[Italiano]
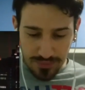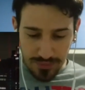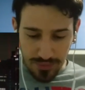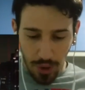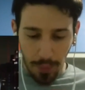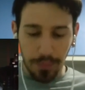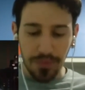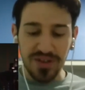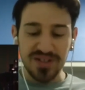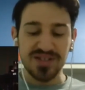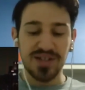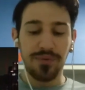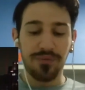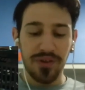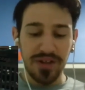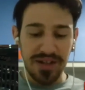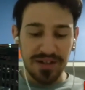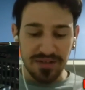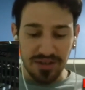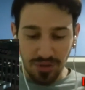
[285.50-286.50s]
Oppure si
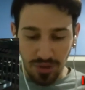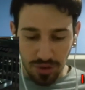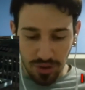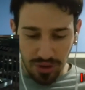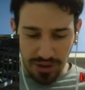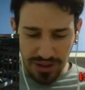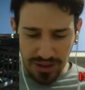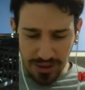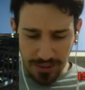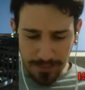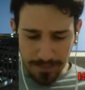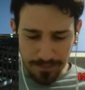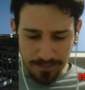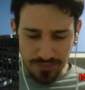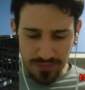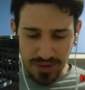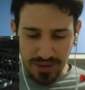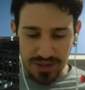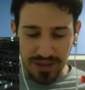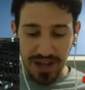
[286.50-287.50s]
fida di noi,
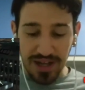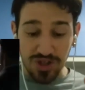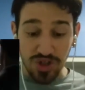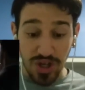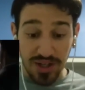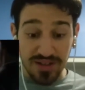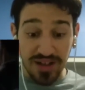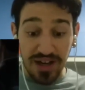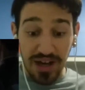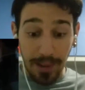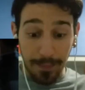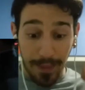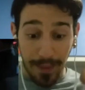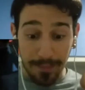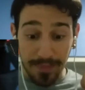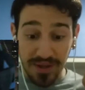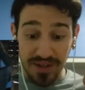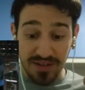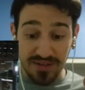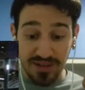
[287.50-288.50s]
lascia andare la
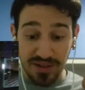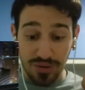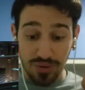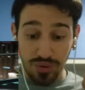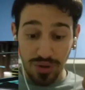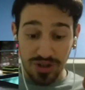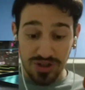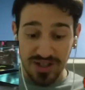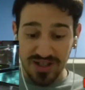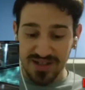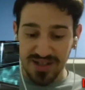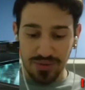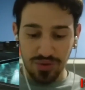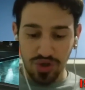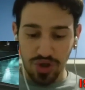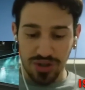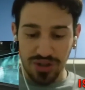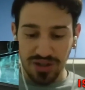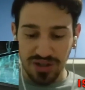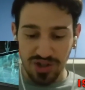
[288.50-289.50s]
bambina addirittura, senza
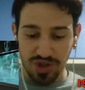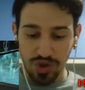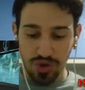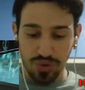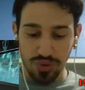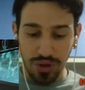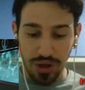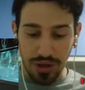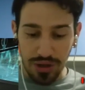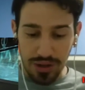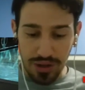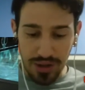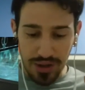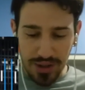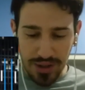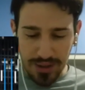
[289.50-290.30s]
uccidere nessuno.